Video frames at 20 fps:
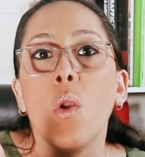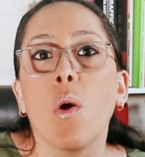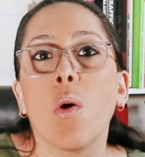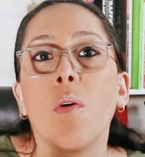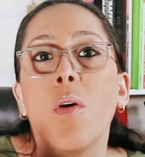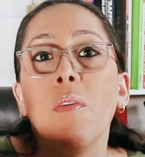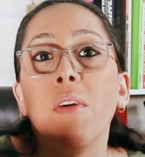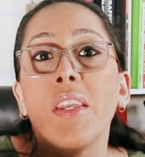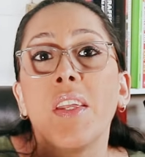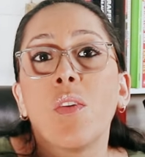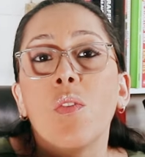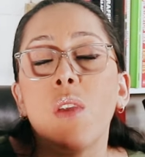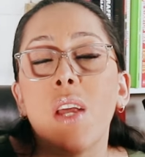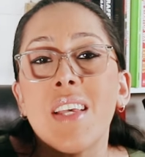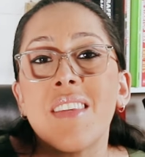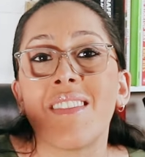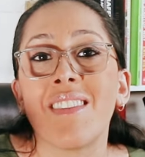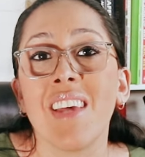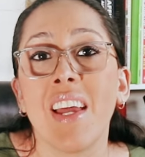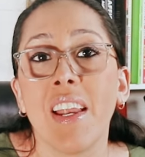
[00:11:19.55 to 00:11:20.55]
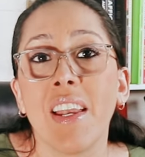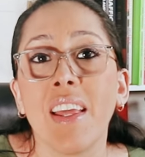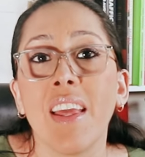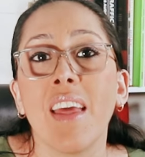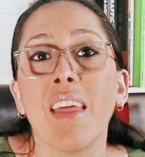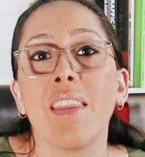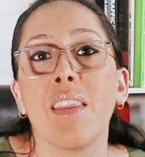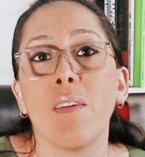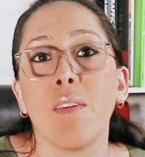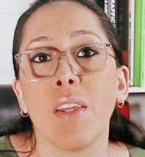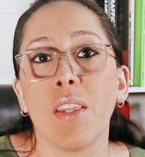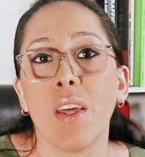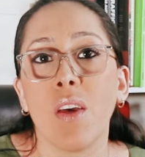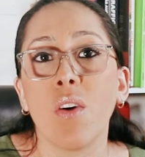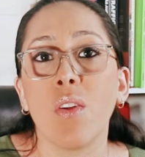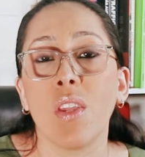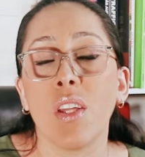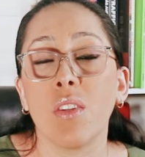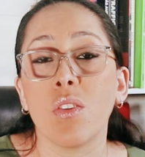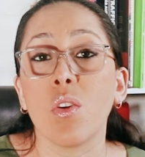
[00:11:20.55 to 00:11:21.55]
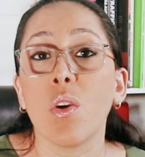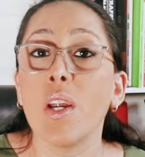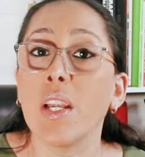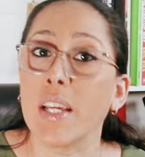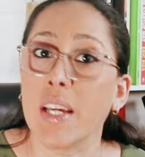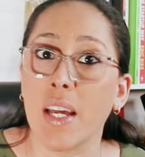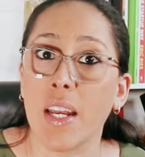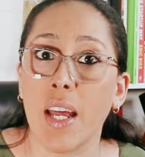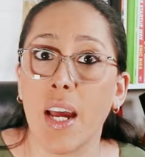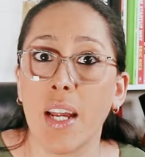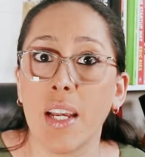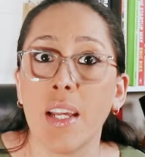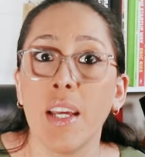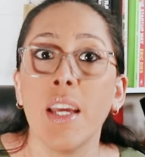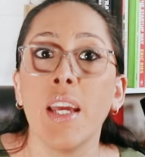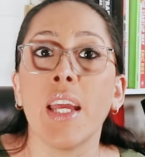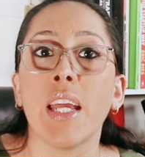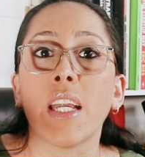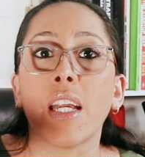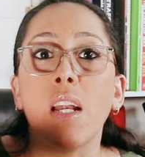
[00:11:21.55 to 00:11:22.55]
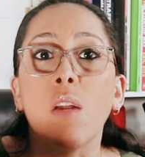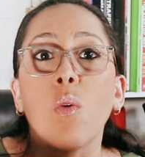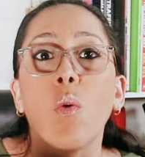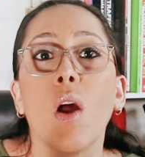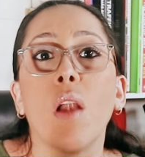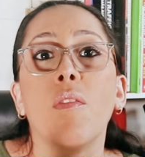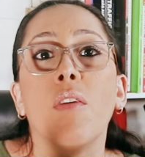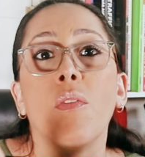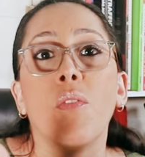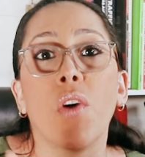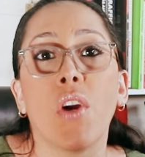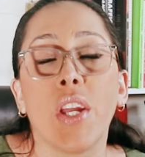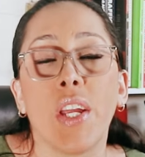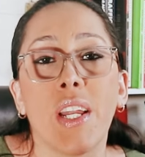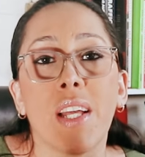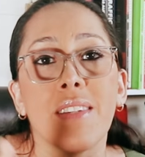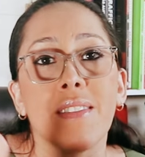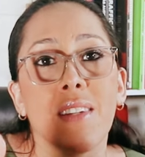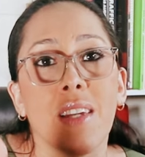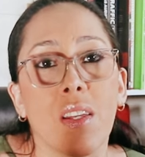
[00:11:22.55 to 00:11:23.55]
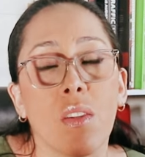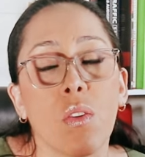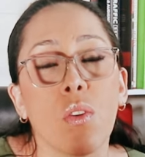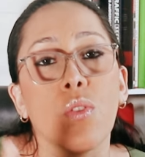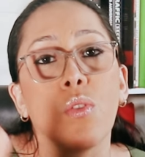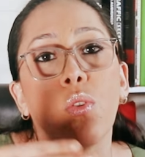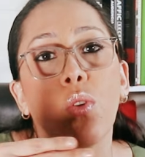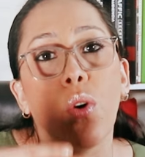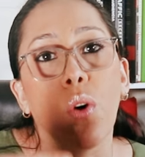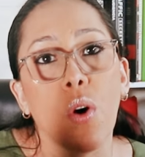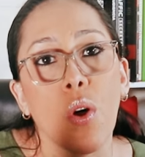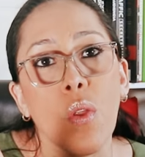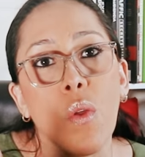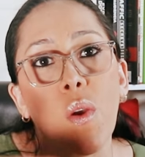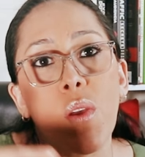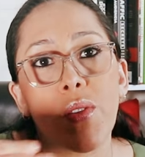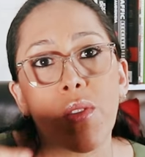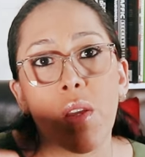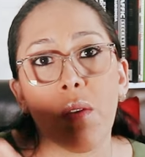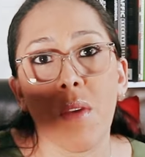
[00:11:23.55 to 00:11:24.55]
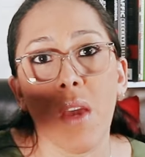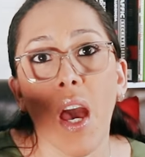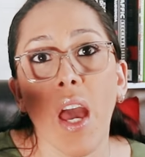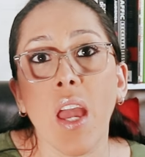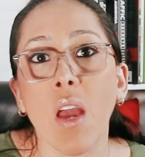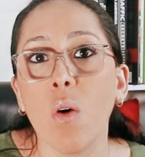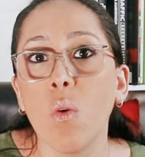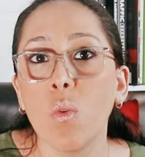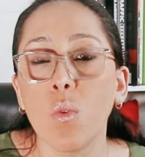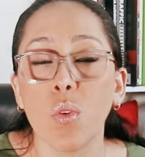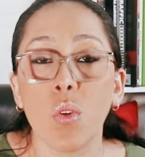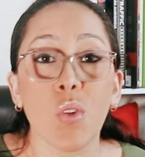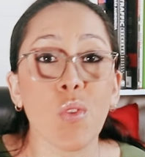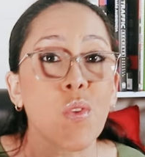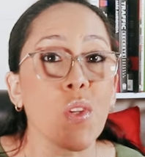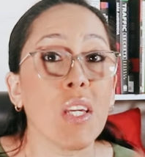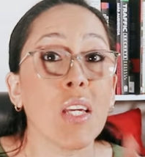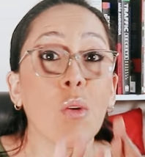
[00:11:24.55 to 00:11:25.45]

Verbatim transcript: Luego va a venir una serie de videos dentro del canal en el cual vamos a ir haciendo todo este viaje juntos